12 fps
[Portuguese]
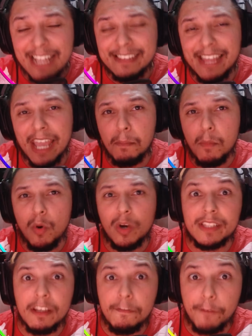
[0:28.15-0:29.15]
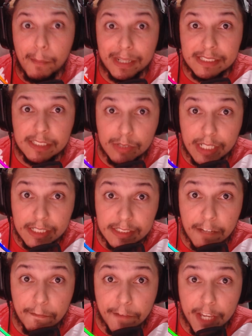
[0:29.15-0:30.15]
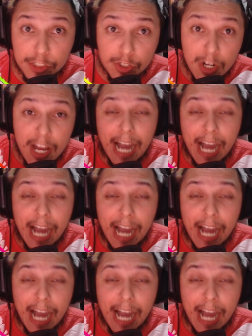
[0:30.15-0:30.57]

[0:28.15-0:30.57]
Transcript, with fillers: Tem muita informação nesse vídeo.